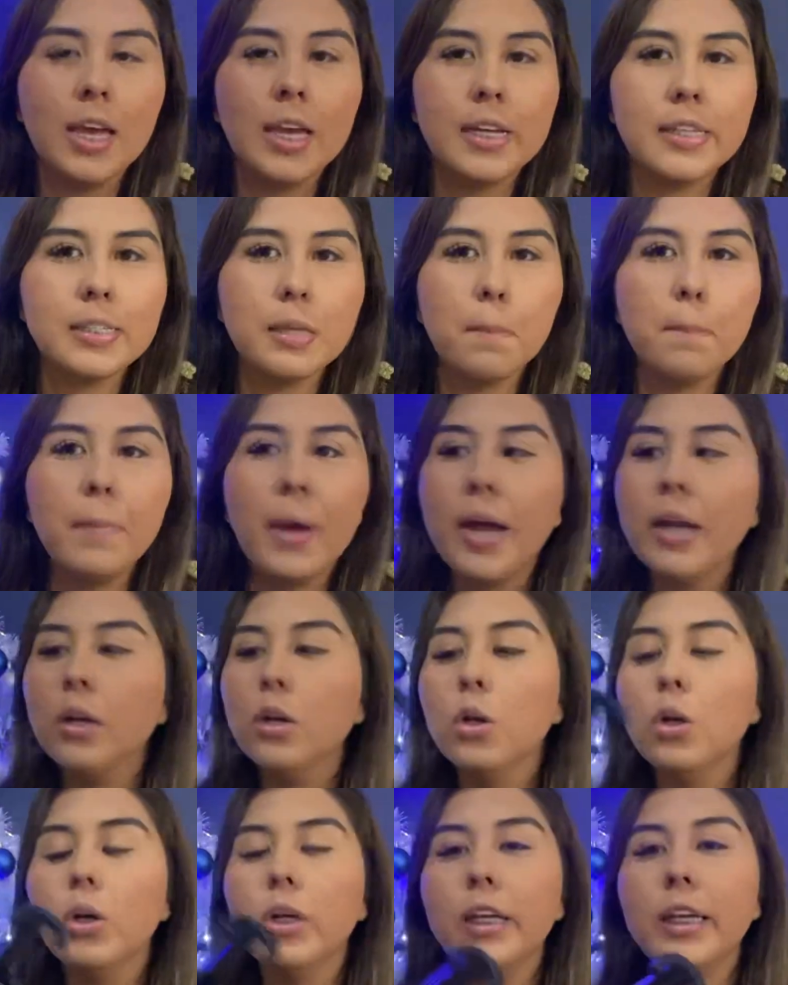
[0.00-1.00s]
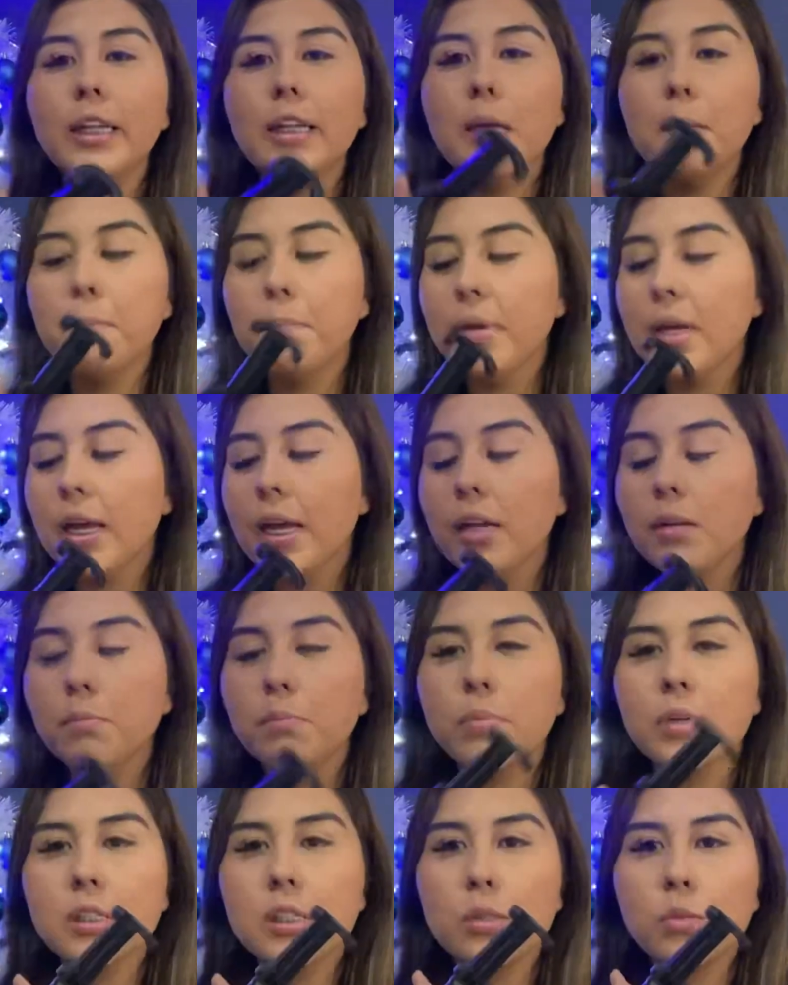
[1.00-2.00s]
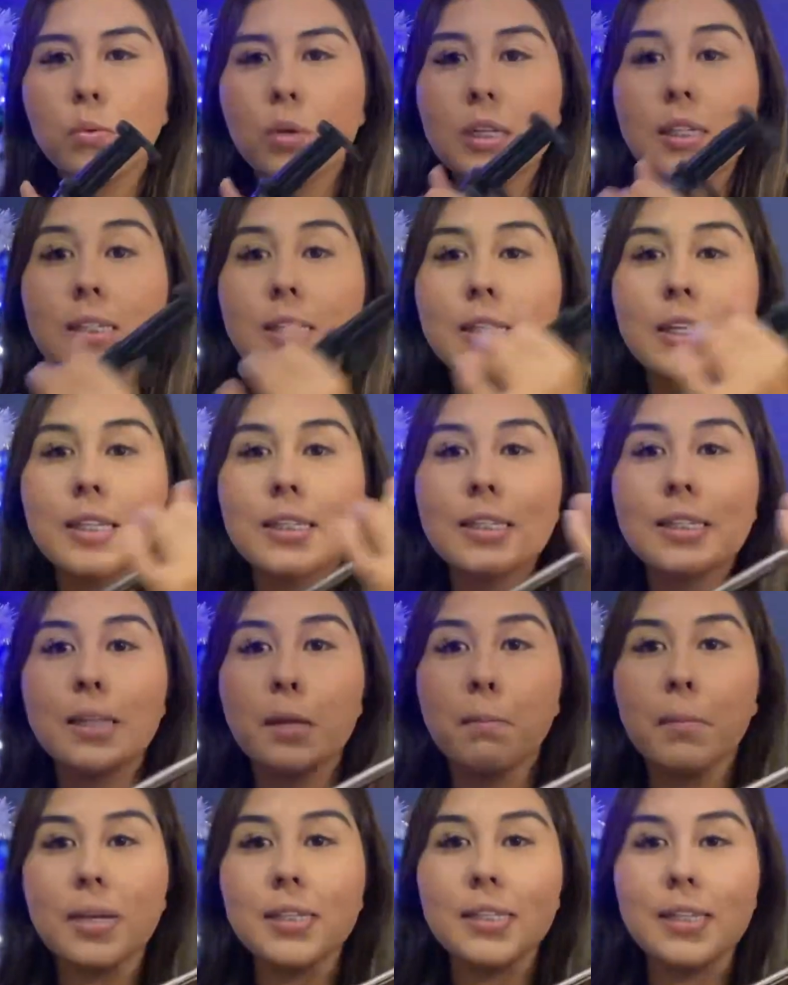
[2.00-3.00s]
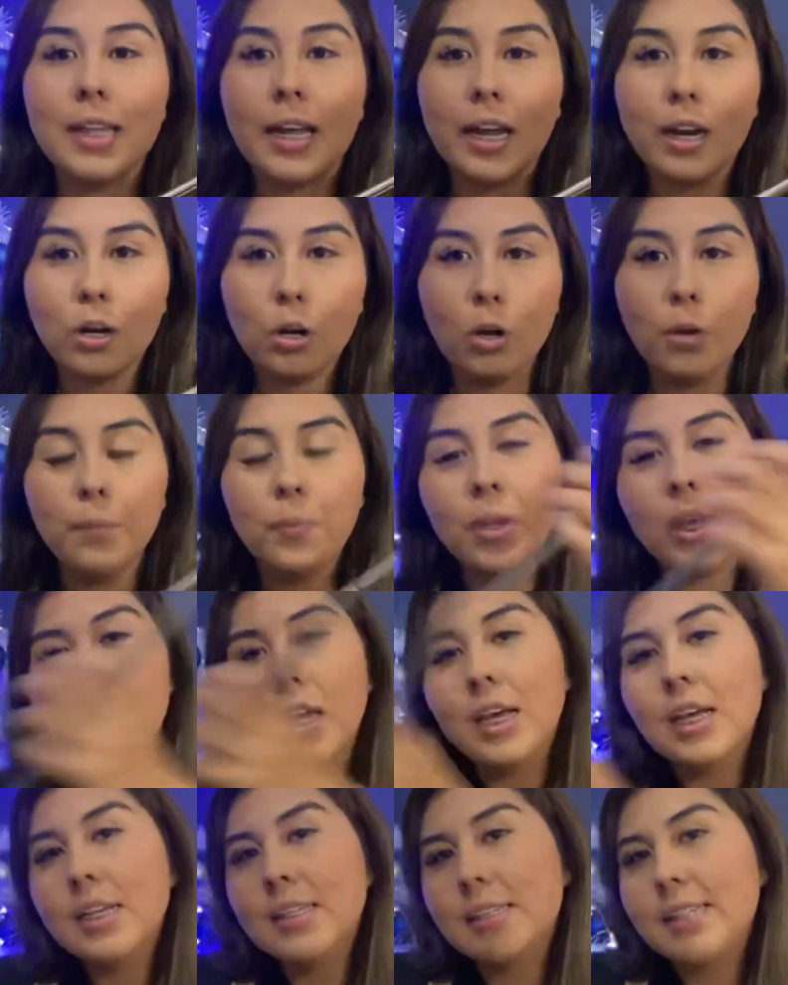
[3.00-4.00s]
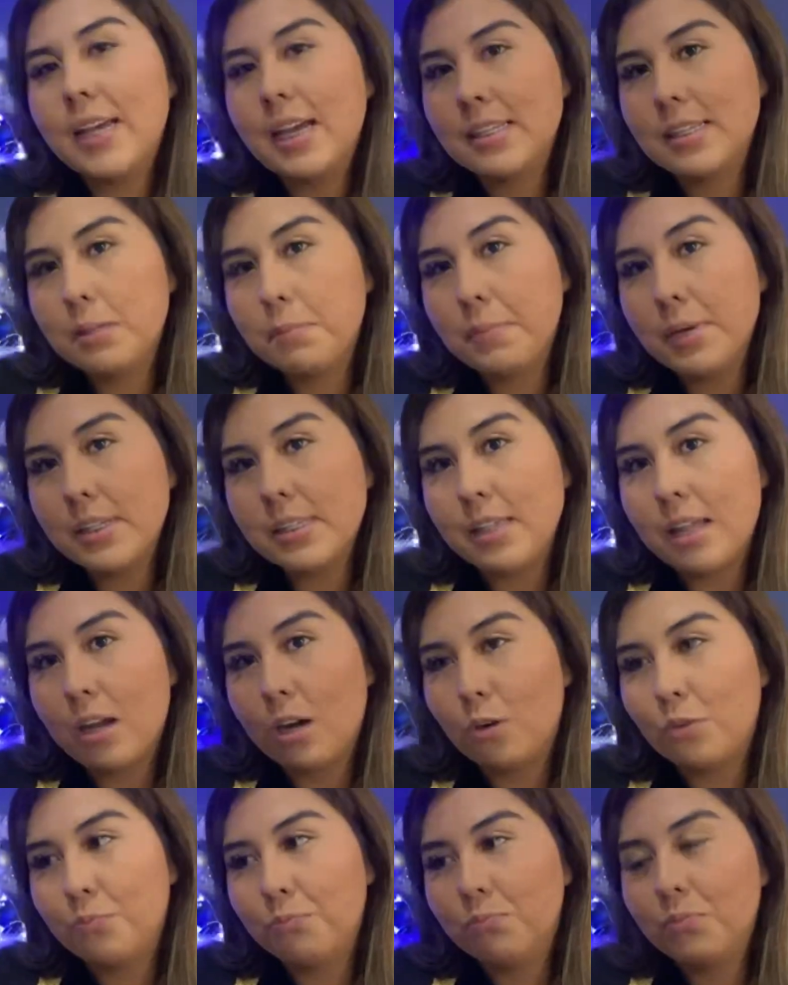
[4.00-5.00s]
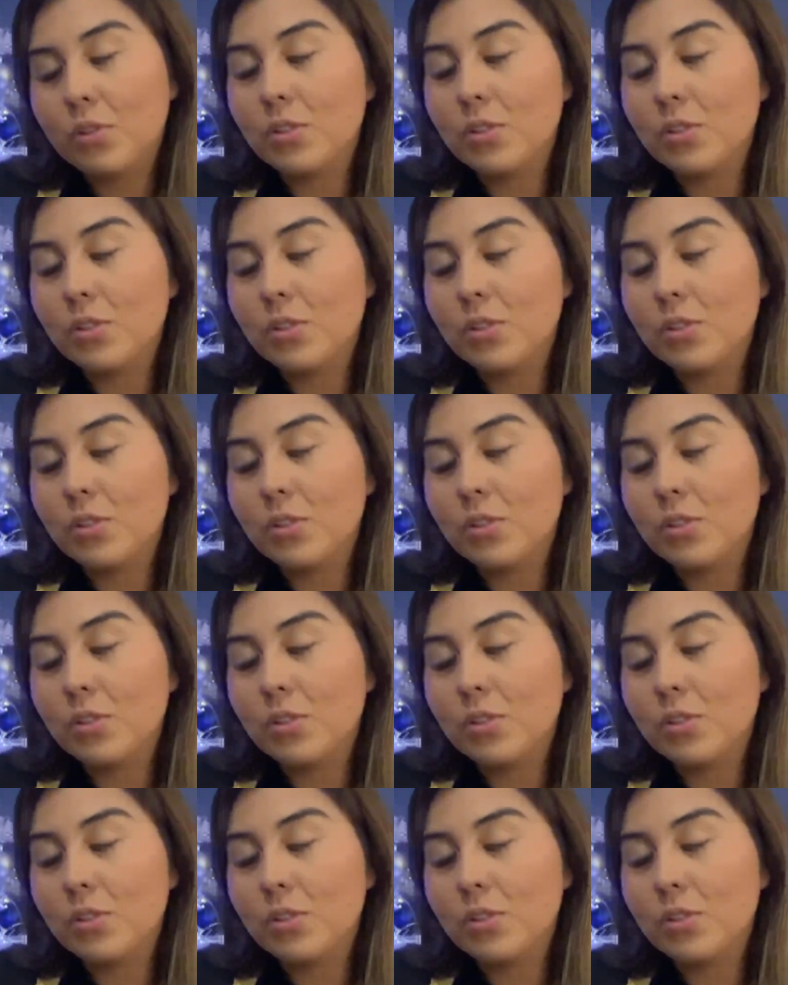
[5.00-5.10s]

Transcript: Es de mano y también, pues si tú necesitas que esté más largo, se hace más largo.